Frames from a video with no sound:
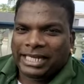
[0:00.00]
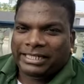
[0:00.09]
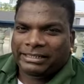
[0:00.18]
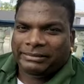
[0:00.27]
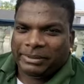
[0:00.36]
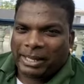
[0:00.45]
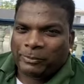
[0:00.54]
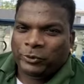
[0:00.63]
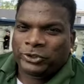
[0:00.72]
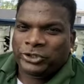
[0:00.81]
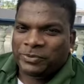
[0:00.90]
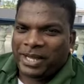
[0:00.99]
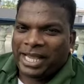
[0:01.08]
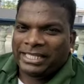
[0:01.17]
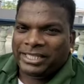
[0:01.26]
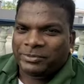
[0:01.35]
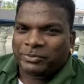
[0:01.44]
எட் பூஜ்ஜியம்
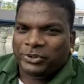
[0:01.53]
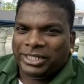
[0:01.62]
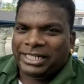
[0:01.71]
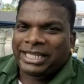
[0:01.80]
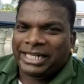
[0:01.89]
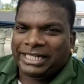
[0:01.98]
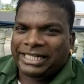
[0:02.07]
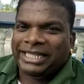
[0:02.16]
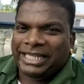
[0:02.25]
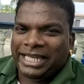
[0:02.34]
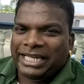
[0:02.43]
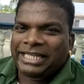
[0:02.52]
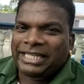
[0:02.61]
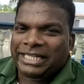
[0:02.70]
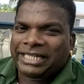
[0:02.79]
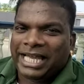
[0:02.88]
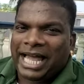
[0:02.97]
ஐந்து மூன்று எட்டு ஏழு
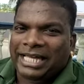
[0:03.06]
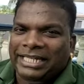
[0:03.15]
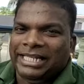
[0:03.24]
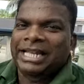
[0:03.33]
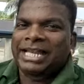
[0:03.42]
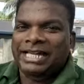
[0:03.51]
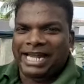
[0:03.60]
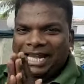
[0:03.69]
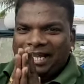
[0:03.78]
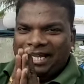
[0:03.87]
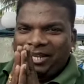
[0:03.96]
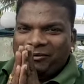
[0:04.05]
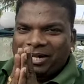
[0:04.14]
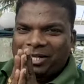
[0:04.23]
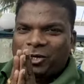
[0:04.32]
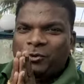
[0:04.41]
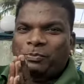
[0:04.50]
எட்டு ஆறு நன்றி
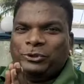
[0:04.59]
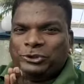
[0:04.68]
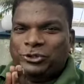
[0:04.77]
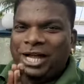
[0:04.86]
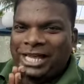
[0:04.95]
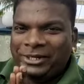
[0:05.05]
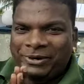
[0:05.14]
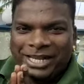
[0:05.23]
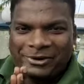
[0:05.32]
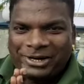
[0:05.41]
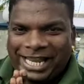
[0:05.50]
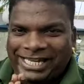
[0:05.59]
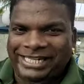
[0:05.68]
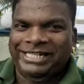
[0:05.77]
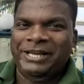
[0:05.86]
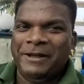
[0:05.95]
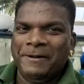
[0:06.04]
வணக்கம் பூச்சோங் ஆயுர்வேதா ஆன்லைன்